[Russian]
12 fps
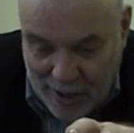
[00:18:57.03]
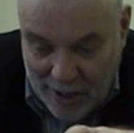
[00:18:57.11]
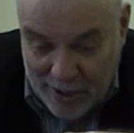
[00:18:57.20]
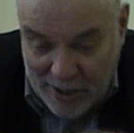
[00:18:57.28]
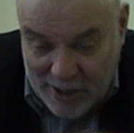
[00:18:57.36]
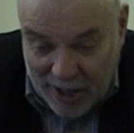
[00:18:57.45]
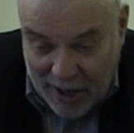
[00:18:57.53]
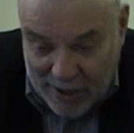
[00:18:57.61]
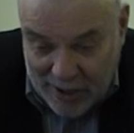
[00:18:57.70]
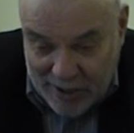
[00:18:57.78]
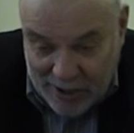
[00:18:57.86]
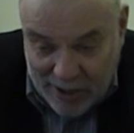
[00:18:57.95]
И
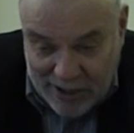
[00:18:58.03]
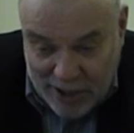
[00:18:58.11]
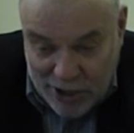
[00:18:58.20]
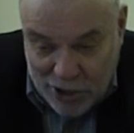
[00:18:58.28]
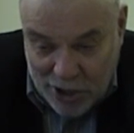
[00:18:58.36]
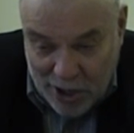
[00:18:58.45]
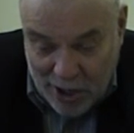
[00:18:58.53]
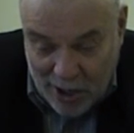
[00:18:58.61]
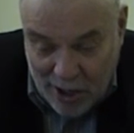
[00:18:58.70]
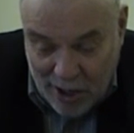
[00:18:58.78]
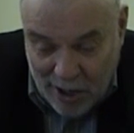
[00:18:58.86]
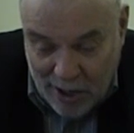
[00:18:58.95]
дискретность – это скачки
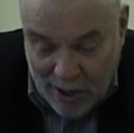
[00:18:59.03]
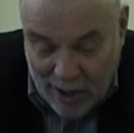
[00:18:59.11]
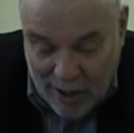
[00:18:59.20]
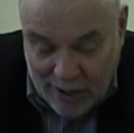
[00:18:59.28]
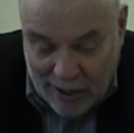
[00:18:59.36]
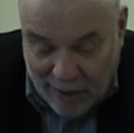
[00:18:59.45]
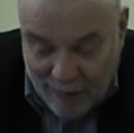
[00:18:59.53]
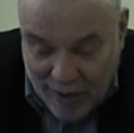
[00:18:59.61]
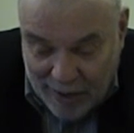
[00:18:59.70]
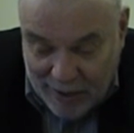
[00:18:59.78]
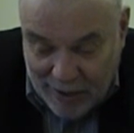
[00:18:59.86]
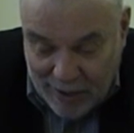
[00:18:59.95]
это
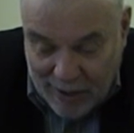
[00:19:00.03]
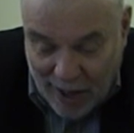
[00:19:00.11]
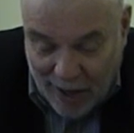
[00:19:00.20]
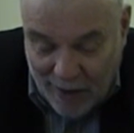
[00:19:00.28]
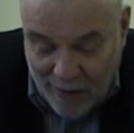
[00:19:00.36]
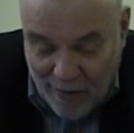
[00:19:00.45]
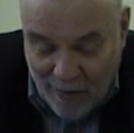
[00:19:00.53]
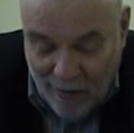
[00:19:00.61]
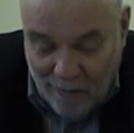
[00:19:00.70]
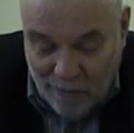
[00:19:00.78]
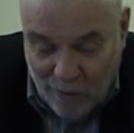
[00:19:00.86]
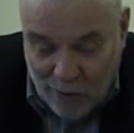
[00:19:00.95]
кванты, так?
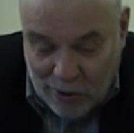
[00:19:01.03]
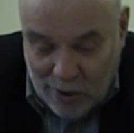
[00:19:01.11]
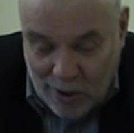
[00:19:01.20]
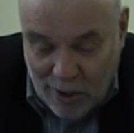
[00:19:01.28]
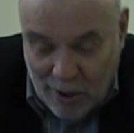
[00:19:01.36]
Вот,